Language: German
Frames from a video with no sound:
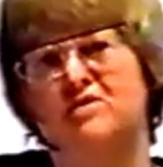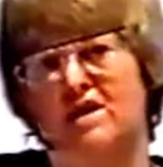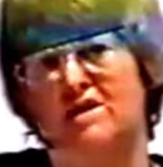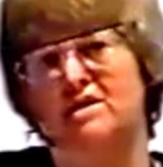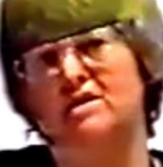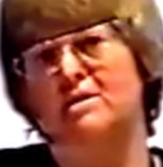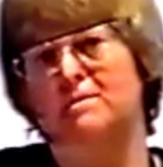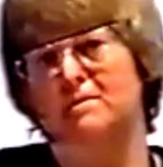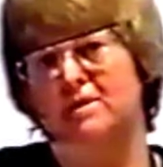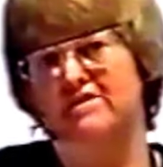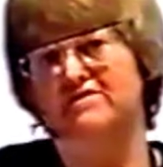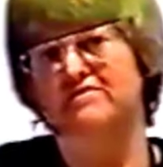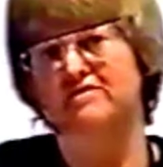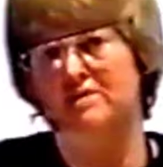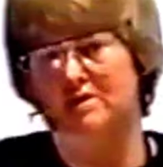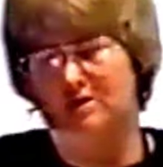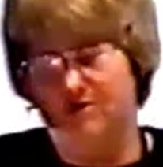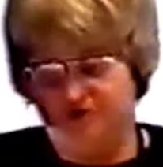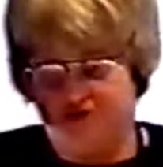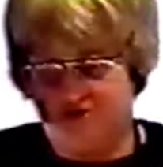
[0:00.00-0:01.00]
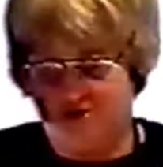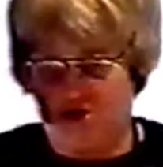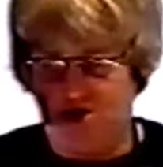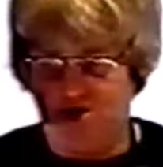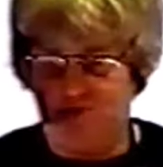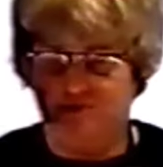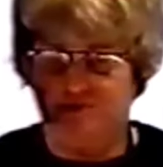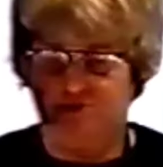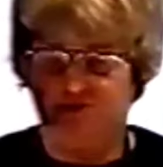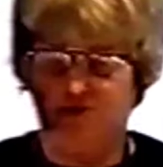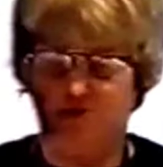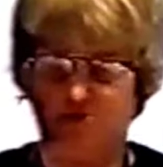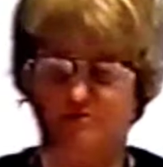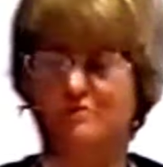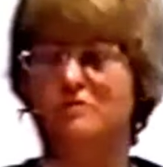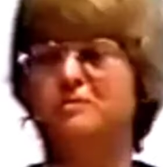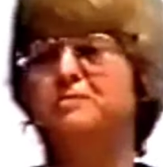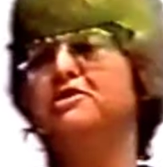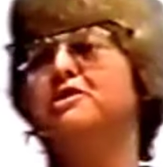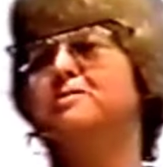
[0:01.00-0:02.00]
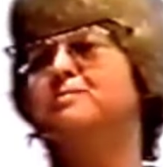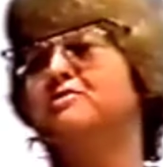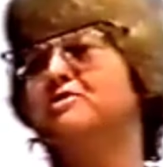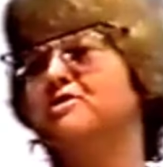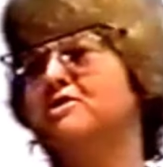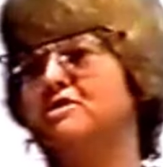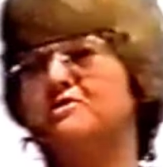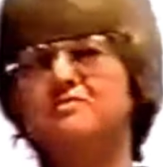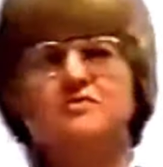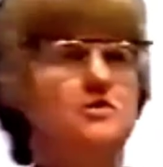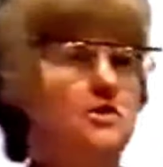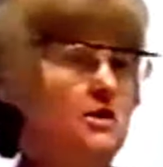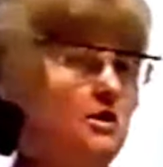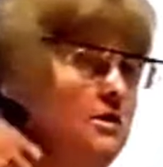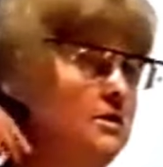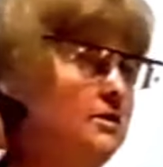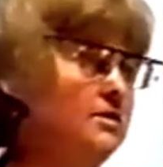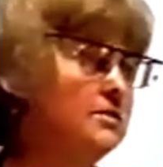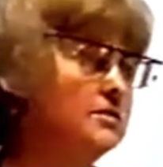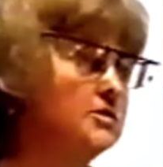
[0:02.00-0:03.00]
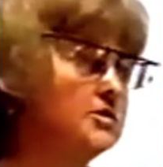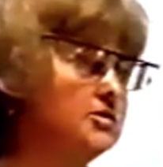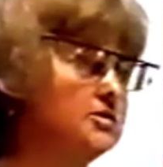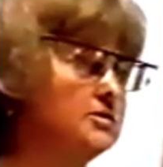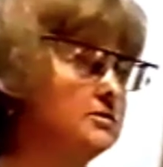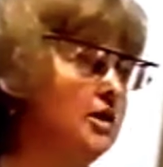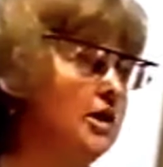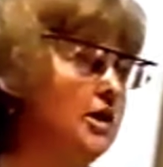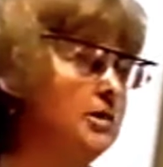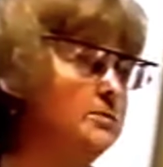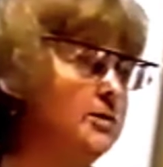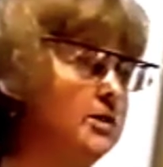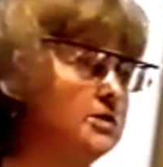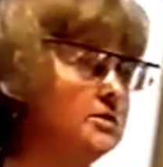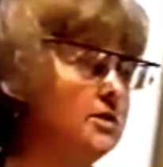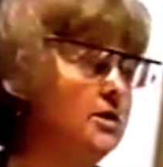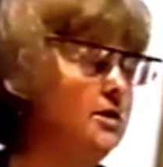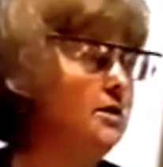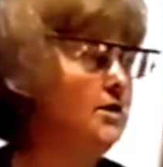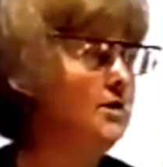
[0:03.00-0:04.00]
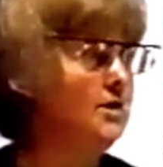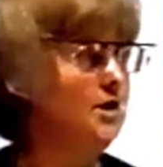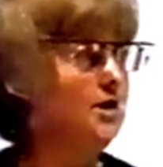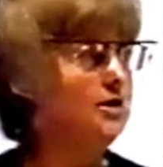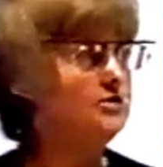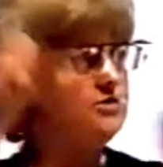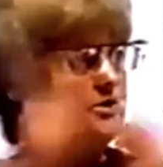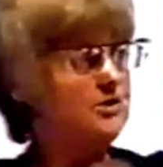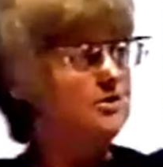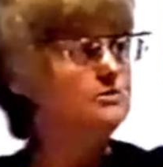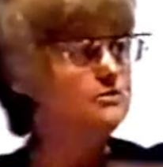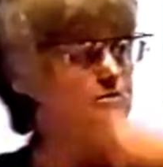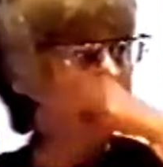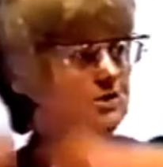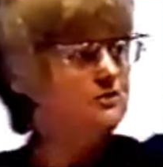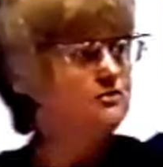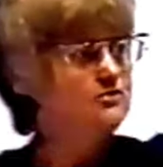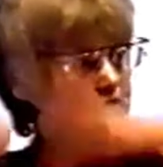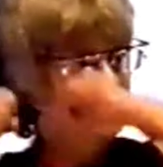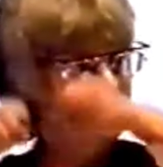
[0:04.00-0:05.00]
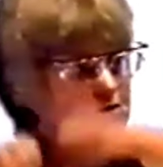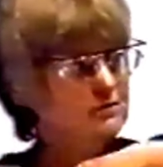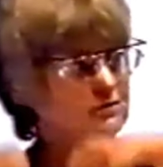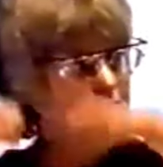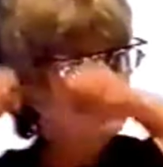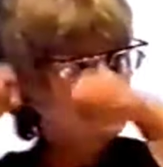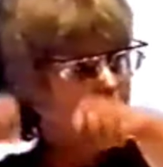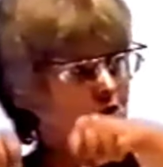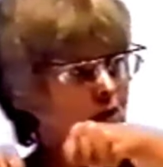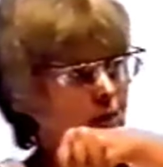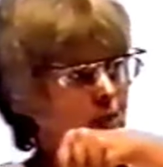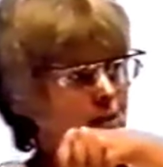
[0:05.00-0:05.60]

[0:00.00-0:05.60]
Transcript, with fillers: einigermaßen drauf zu haben und der Junge begibt sich jetzt wieder Richtung Heimat. Also er rudert wieder los